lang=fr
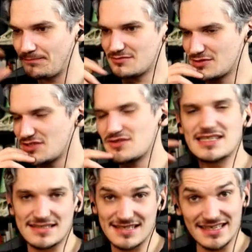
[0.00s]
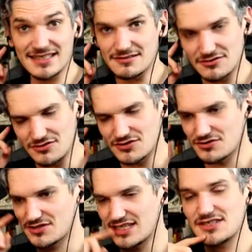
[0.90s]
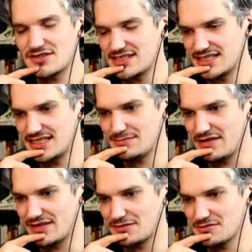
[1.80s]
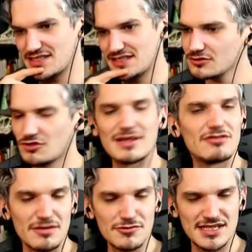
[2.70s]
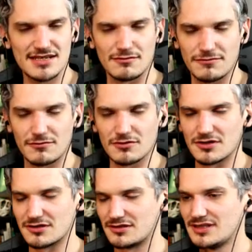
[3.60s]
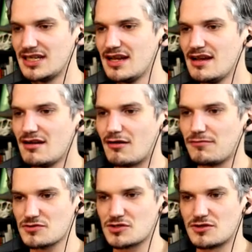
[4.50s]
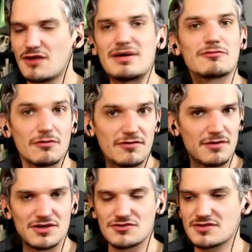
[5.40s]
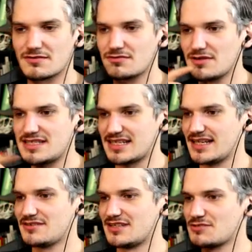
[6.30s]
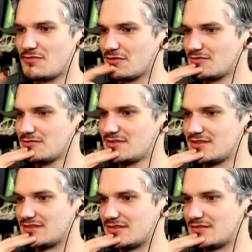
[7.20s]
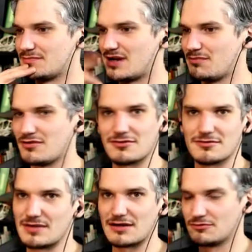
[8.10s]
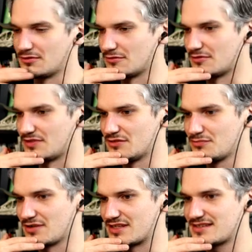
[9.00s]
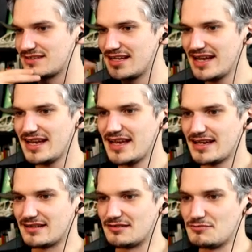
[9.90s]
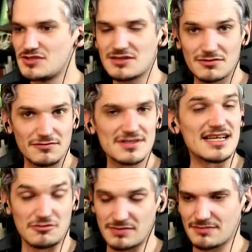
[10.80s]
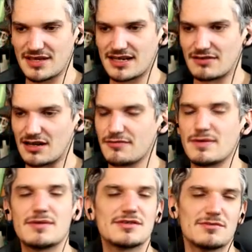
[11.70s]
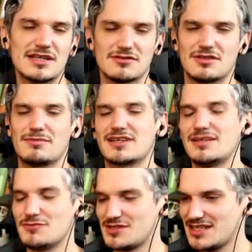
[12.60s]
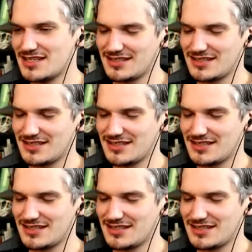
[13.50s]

Je me souviens, je crois que c'est Cédric de Cédric Jurassic qui m'avait conseillé de mettre de la musique en fond, en fond sonore, pas trop fort, mais juste en fond. Et c'est vrai que là, je me rends compte, par rapport bah, aux vidéos plus récentes, euh, musique de fond, ça accompagne bien la voix. Alors, faut pas bien sûr mettre euh, n'importe quelle musique.